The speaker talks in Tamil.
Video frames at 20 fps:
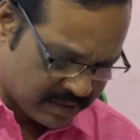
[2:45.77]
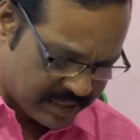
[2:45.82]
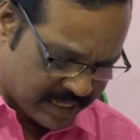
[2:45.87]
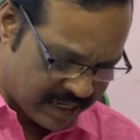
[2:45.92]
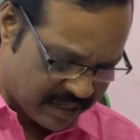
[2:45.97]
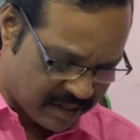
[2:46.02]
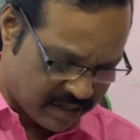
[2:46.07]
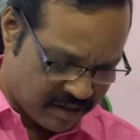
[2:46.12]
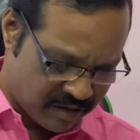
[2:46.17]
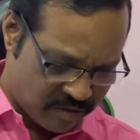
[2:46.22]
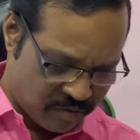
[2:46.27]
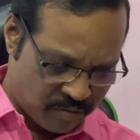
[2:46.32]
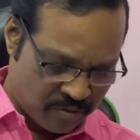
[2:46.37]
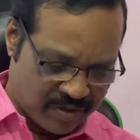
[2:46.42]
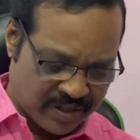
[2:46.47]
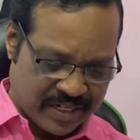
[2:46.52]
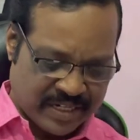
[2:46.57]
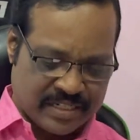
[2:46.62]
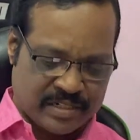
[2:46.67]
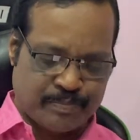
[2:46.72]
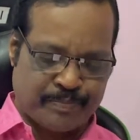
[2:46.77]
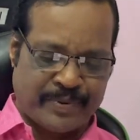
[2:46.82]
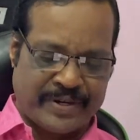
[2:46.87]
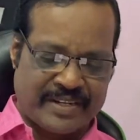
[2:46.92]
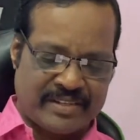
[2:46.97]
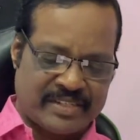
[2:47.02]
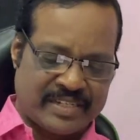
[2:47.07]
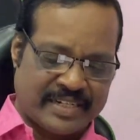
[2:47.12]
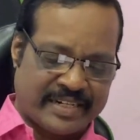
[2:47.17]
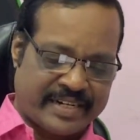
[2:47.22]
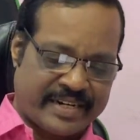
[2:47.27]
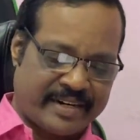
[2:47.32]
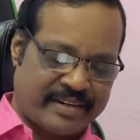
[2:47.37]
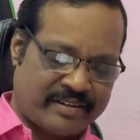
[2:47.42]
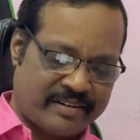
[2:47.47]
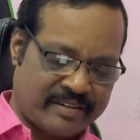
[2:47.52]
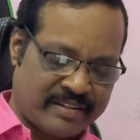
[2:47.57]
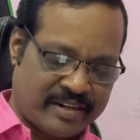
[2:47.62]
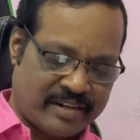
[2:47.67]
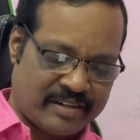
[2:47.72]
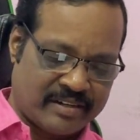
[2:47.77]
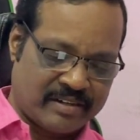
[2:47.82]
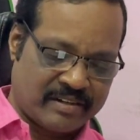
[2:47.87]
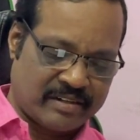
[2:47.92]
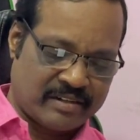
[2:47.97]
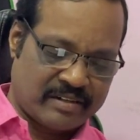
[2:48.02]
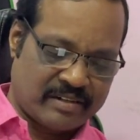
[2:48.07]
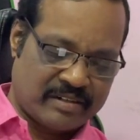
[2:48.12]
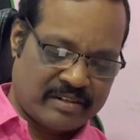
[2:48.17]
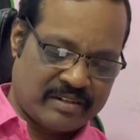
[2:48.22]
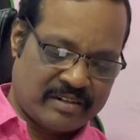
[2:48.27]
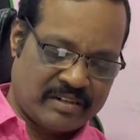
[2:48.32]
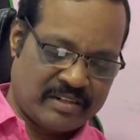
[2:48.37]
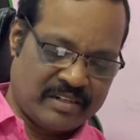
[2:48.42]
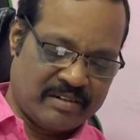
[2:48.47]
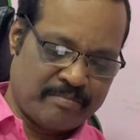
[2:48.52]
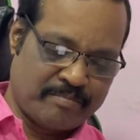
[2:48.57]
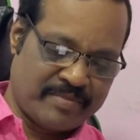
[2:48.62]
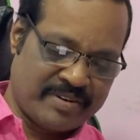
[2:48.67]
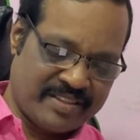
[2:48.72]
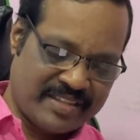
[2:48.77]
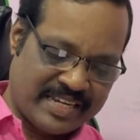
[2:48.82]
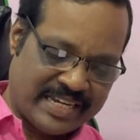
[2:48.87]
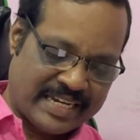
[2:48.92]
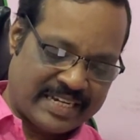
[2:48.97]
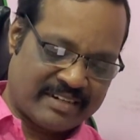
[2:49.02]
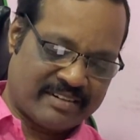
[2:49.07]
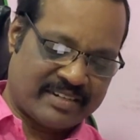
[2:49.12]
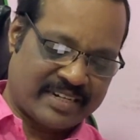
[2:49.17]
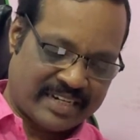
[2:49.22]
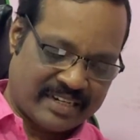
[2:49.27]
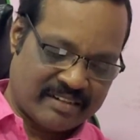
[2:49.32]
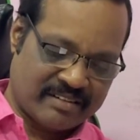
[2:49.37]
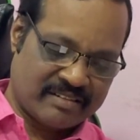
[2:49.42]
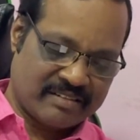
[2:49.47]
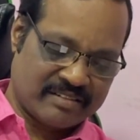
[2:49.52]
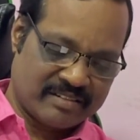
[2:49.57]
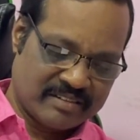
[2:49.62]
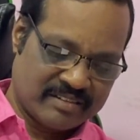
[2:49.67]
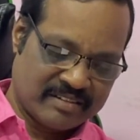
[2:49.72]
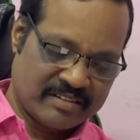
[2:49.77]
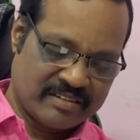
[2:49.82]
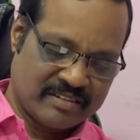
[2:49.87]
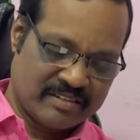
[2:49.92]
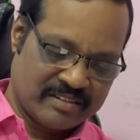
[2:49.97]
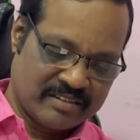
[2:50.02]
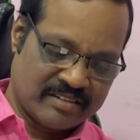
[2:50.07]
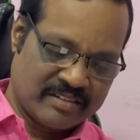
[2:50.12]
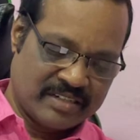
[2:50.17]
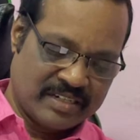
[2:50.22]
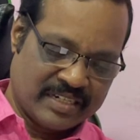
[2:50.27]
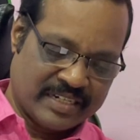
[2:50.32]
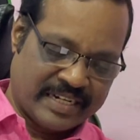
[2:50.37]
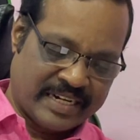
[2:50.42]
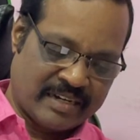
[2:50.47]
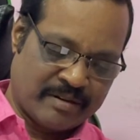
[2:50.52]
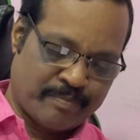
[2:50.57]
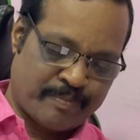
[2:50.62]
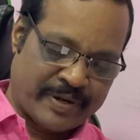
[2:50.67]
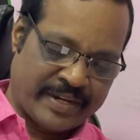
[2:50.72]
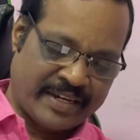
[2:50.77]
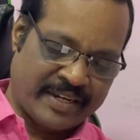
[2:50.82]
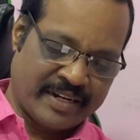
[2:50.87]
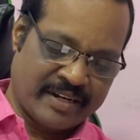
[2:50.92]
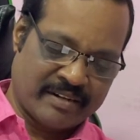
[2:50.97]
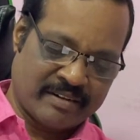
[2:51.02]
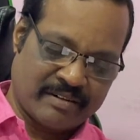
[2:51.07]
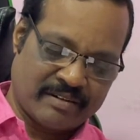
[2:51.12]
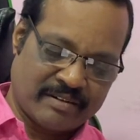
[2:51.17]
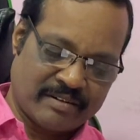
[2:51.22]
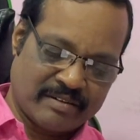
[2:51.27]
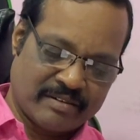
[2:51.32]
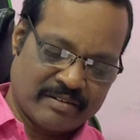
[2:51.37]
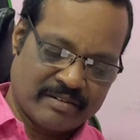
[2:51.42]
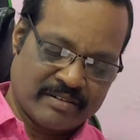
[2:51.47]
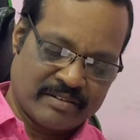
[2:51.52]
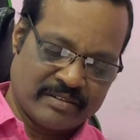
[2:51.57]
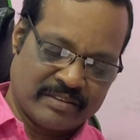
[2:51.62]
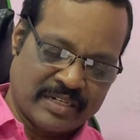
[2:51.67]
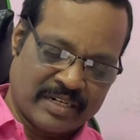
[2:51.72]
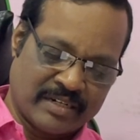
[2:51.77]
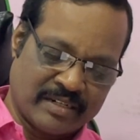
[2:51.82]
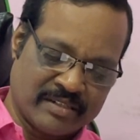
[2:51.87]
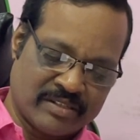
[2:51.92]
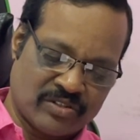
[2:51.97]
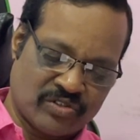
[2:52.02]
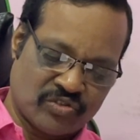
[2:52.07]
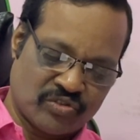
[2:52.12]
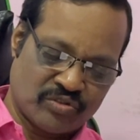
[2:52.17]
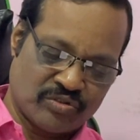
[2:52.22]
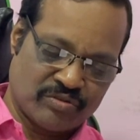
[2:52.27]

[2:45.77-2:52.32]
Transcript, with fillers: சார் உங்கள் ஸ்பீச்சை கேட்டு தான் நிம்மதியாக இருக்கேன் என் பையன் தனுஷ்